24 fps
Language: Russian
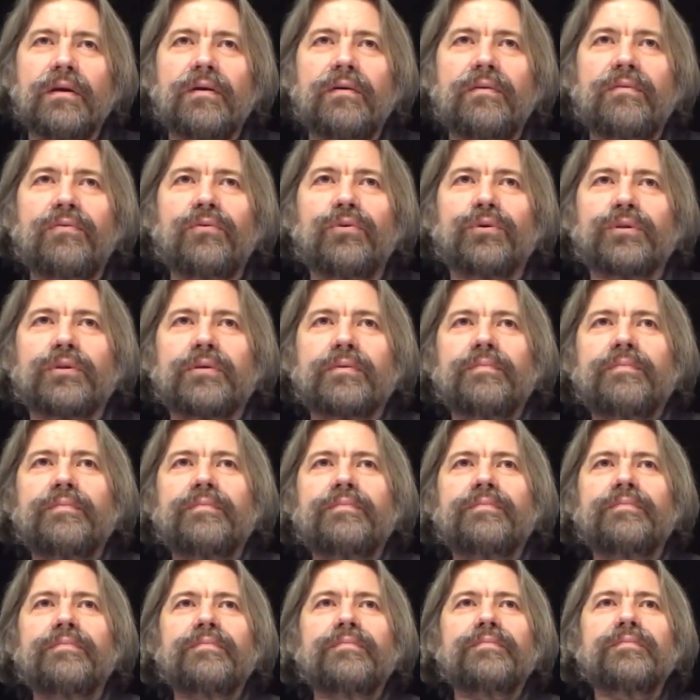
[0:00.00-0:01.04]
Вот.
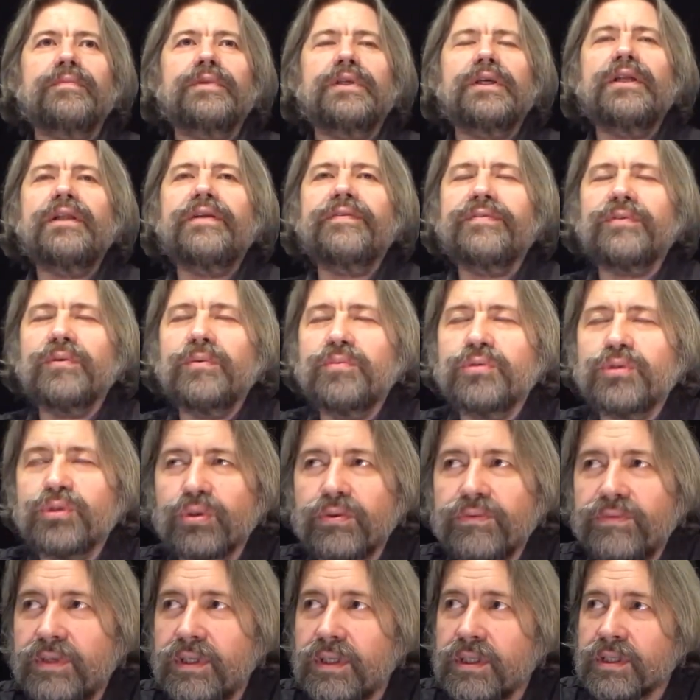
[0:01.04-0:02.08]
Дело в том,
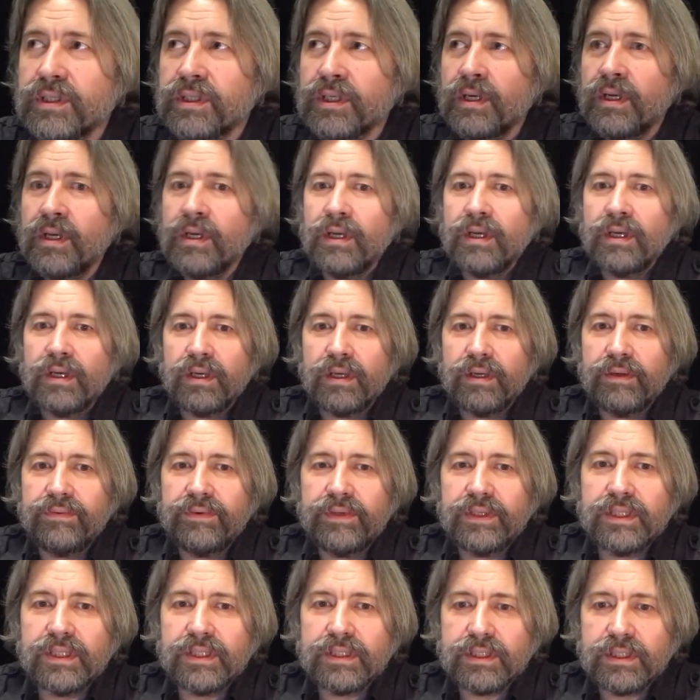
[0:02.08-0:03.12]
что видишь,
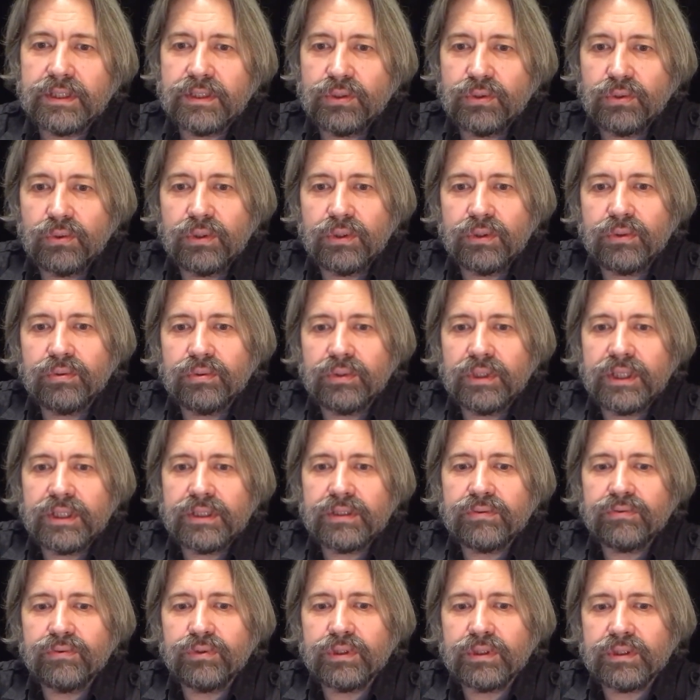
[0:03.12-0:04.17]
видите, Юль, у
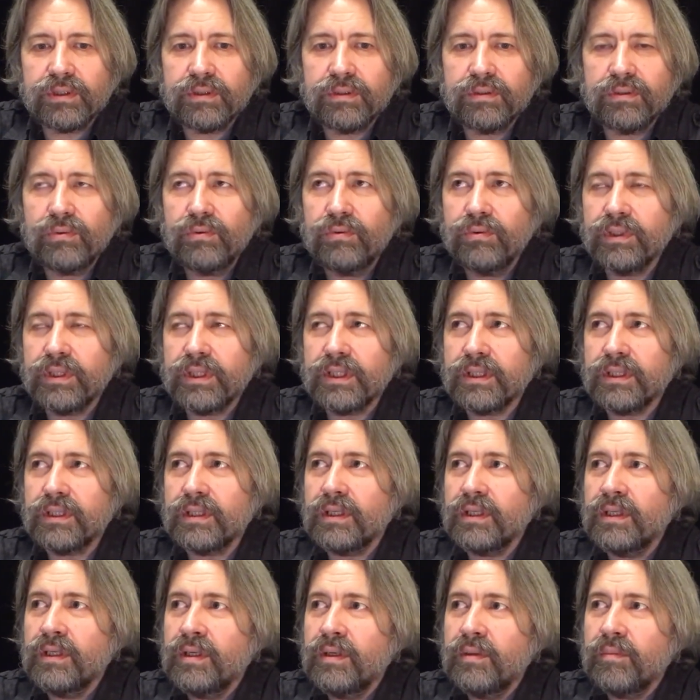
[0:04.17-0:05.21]
нас вот, ну вот
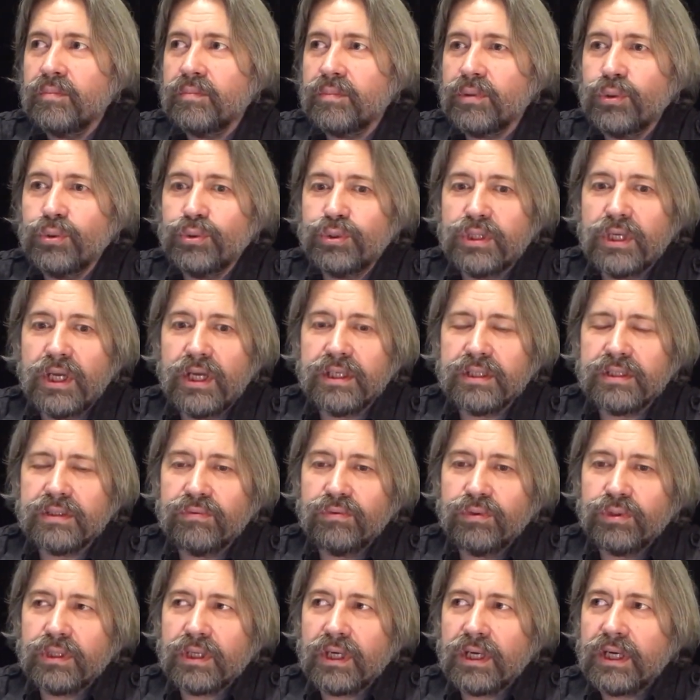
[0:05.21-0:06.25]
э, получается
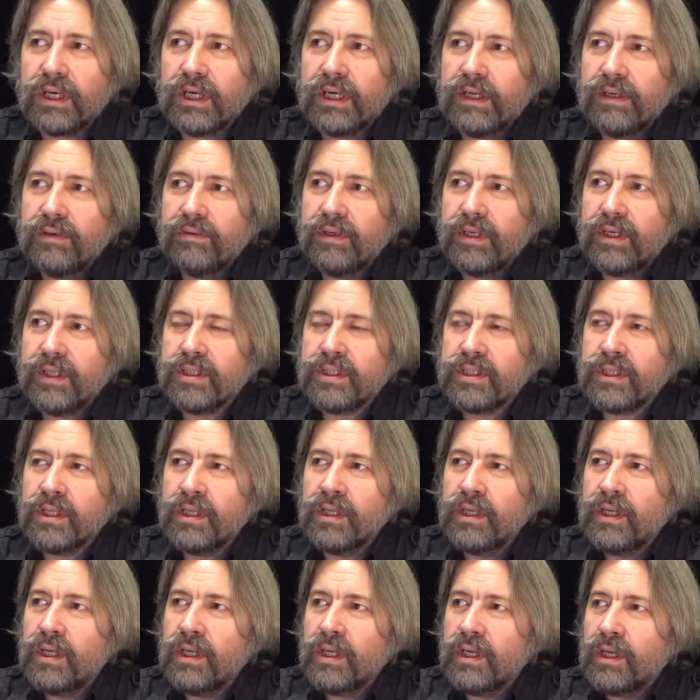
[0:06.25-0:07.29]
вот какая вещь
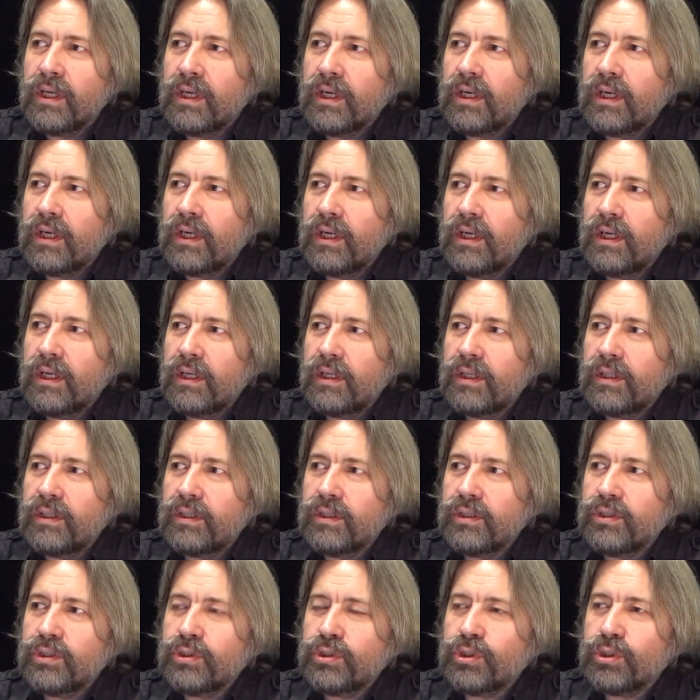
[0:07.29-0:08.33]
а,
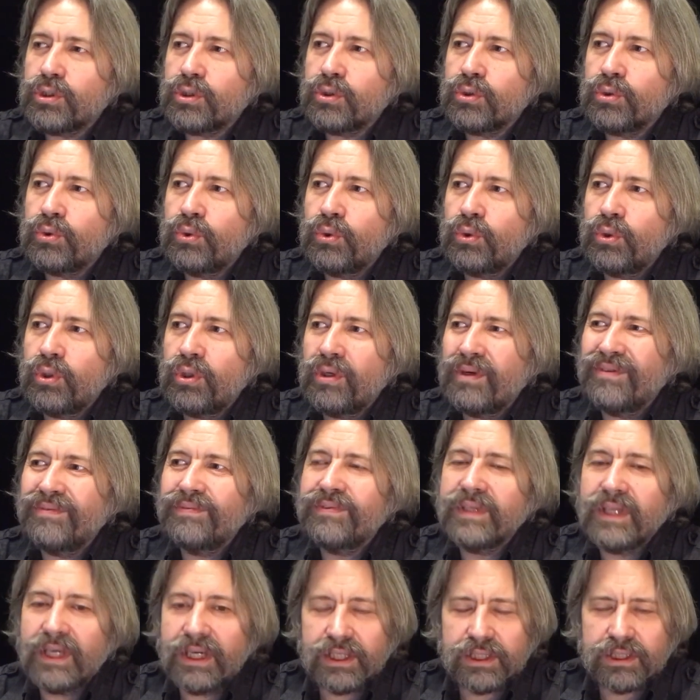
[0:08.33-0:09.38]
что
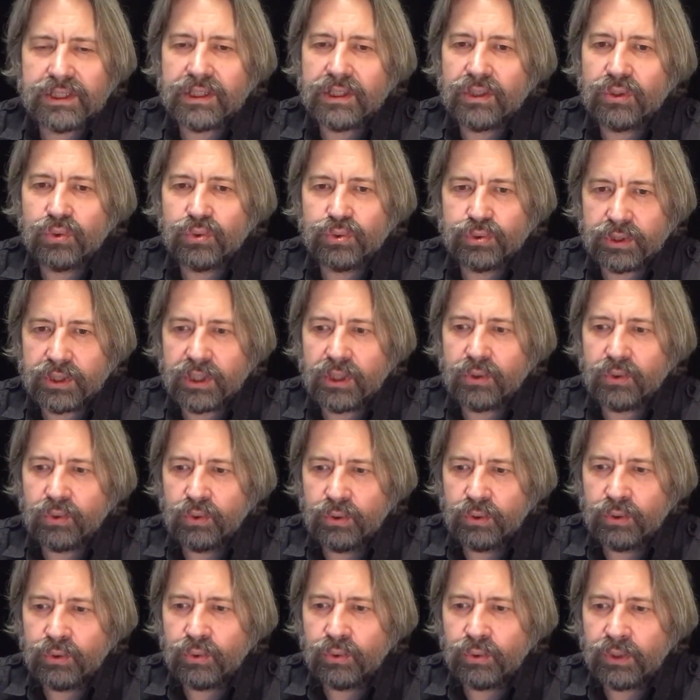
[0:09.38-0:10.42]
в нашей русской
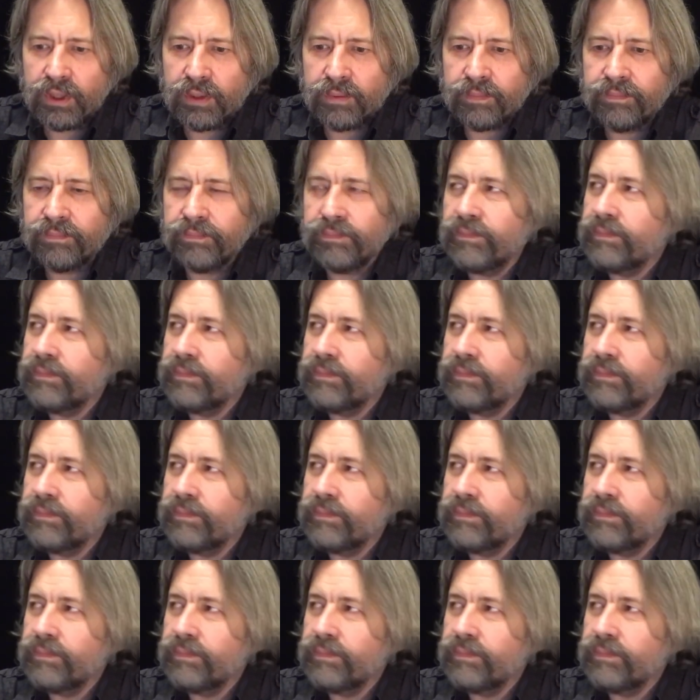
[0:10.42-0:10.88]
культуре,